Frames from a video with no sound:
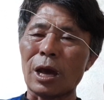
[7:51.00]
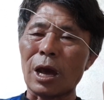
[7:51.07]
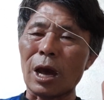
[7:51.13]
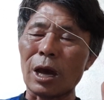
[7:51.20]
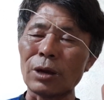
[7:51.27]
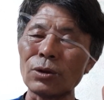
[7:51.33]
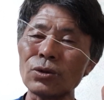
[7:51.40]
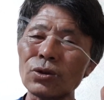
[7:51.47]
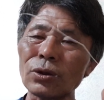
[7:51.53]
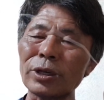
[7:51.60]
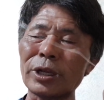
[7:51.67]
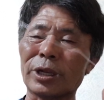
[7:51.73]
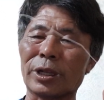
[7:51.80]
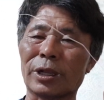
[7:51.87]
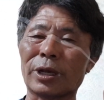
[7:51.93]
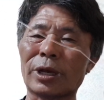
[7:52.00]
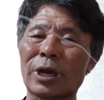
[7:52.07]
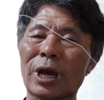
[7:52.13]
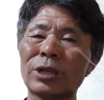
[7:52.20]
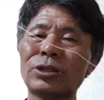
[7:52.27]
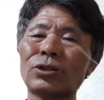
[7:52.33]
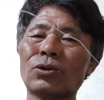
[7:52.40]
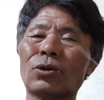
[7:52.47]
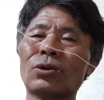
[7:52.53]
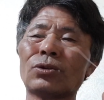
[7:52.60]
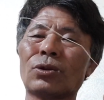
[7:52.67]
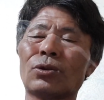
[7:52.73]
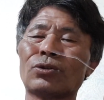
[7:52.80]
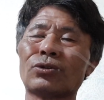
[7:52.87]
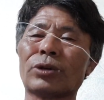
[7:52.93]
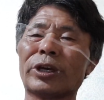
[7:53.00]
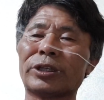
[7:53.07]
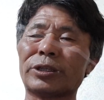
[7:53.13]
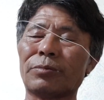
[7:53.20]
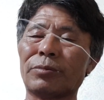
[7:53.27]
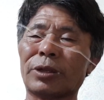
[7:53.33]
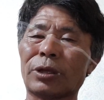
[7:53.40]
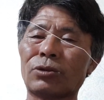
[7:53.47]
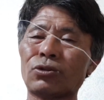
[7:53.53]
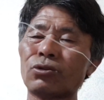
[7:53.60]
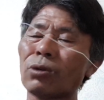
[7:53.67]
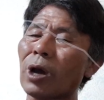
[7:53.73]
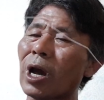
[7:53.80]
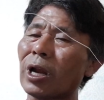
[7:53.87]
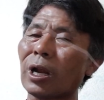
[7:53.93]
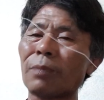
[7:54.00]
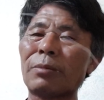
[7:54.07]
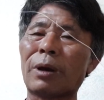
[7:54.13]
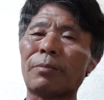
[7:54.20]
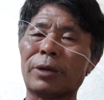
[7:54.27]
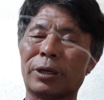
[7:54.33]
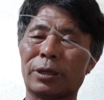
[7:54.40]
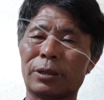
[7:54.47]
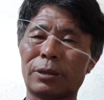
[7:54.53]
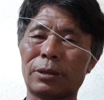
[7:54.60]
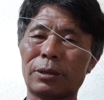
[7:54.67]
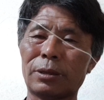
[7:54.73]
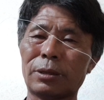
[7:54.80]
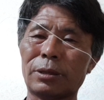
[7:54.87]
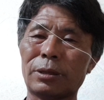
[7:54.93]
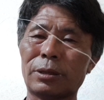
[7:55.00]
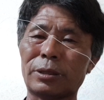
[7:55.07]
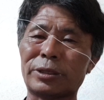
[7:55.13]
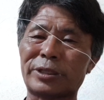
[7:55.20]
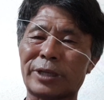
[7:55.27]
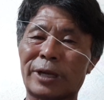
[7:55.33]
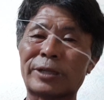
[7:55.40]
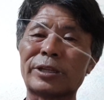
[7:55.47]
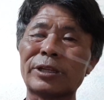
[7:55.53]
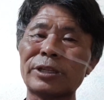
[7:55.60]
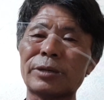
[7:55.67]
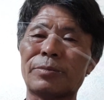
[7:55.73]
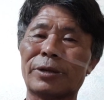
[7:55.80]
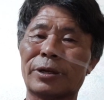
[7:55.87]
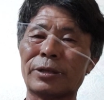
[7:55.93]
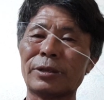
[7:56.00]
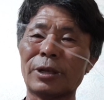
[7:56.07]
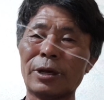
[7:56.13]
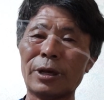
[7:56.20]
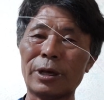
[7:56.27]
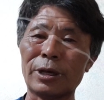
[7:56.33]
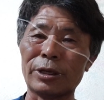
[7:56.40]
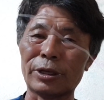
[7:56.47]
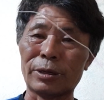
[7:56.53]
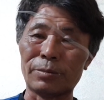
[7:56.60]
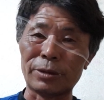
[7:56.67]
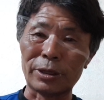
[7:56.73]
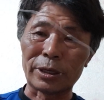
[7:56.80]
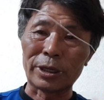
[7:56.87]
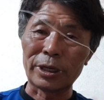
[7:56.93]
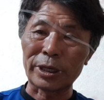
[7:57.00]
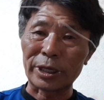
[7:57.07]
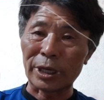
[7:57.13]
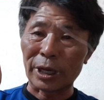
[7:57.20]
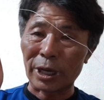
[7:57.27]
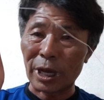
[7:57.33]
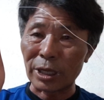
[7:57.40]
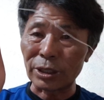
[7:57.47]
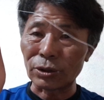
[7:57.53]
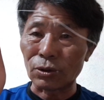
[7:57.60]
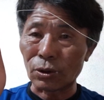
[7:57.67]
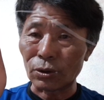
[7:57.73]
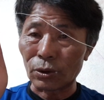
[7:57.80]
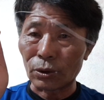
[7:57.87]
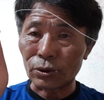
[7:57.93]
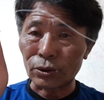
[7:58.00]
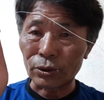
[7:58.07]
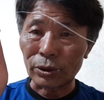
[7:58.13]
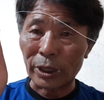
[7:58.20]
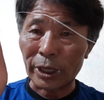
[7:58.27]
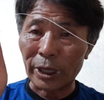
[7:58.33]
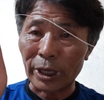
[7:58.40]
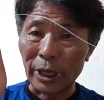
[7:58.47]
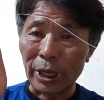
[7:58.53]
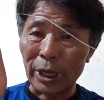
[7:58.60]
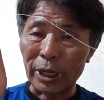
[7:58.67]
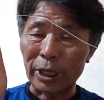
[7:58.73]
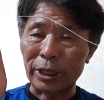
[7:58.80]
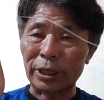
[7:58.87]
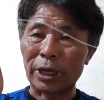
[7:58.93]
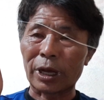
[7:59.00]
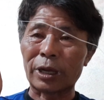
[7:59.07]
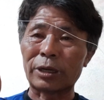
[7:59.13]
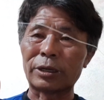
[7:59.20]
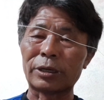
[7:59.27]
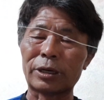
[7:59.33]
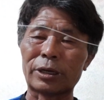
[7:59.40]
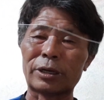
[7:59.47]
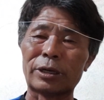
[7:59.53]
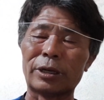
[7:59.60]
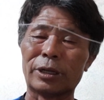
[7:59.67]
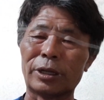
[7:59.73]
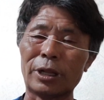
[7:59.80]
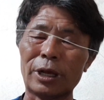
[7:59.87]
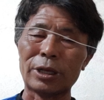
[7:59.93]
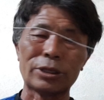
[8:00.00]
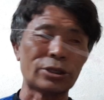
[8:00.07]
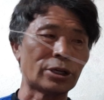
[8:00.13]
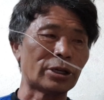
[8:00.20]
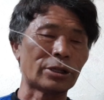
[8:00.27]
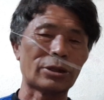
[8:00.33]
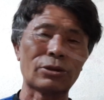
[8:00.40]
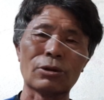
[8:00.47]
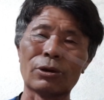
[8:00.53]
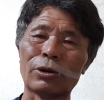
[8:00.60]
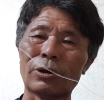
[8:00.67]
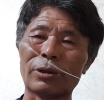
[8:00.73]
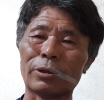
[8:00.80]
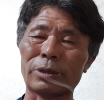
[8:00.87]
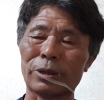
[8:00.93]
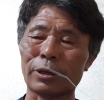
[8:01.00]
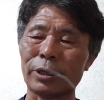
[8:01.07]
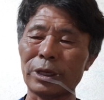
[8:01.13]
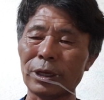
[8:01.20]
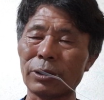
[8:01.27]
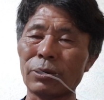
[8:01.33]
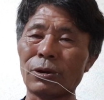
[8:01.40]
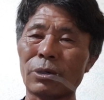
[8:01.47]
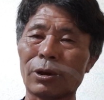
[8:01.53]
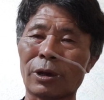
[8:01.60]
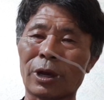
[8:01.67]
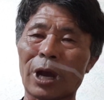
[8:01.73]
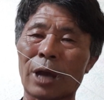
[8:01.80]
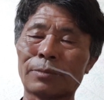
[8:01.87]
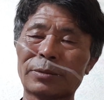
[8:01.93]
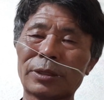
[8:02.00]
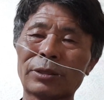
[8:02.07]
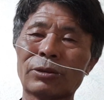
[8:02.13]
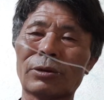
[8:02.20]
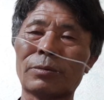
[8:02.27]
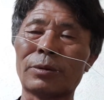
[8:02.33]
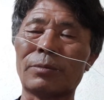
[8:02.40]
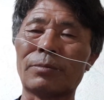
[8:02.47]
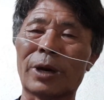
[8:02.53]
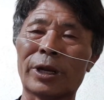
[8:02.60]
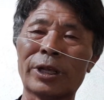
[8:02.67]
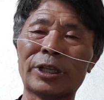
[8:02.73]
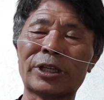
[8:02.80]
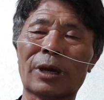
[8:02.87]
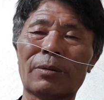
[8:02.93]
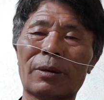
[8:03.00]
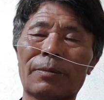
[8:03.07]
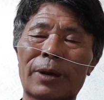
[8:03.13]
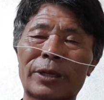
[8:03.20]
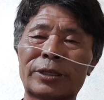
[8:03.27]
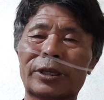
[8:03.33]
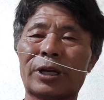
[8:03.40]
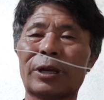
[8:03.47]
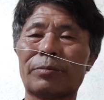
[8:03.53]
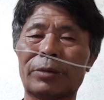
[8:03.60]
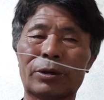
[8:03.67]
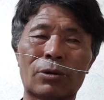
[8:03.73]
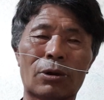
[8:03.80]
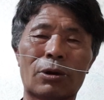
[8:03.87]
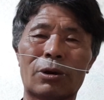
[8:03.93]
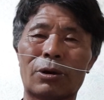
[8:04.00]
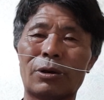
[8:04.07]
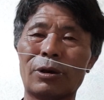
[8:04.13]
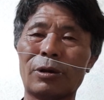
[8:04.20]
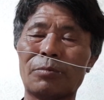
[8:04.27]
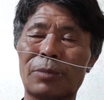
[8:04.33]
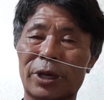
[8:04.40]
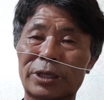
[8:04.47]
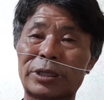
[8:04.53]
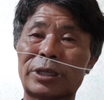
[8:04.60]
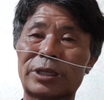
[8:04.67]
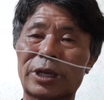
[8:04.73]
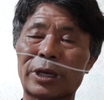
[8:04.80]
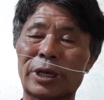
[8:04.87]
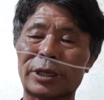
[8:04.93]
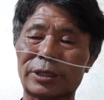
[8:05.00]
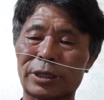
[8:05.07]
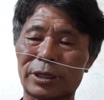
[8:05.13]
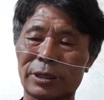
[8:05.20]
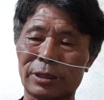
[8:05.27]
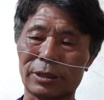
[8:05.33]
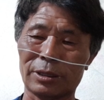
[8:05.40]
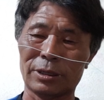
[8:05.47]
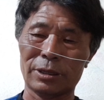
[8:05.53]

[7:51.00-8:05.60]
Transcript: 하루 종일 가지고 놀수가 있습니다. 추 하나만 면은잘 던지면은 여러분들 그렇게 가지고 온돌가 있다는 거를 저 또 이걸로 감성돔을 많이 잡아본 사람이고 백서장에서